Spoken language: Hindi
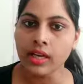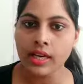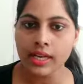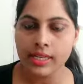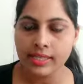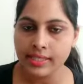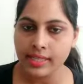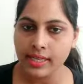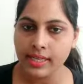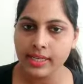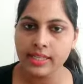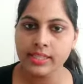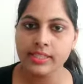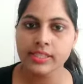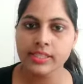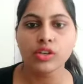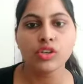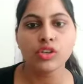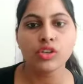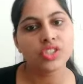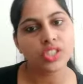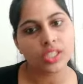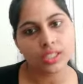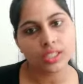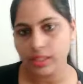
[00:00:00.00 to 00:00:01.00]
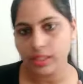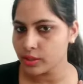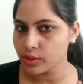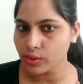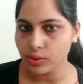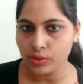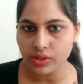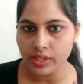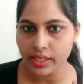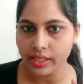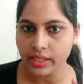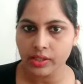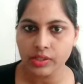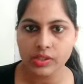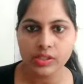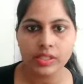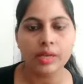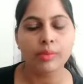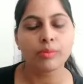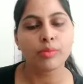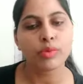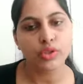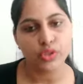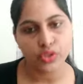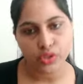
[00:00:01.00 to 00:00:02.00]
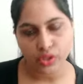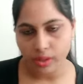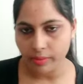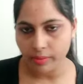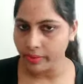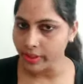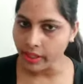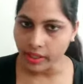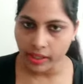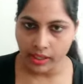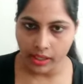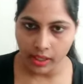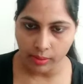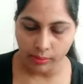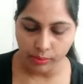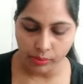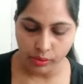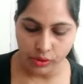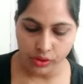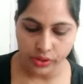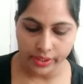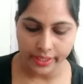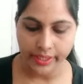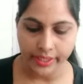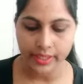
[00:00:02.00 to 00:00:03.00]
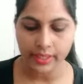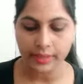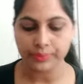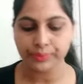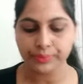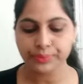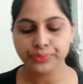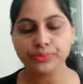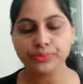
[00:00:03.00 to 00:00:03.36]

आसानी से और जल्दी सूख जाएंगे इसका मॉइस्चर भी कम हो जाएगा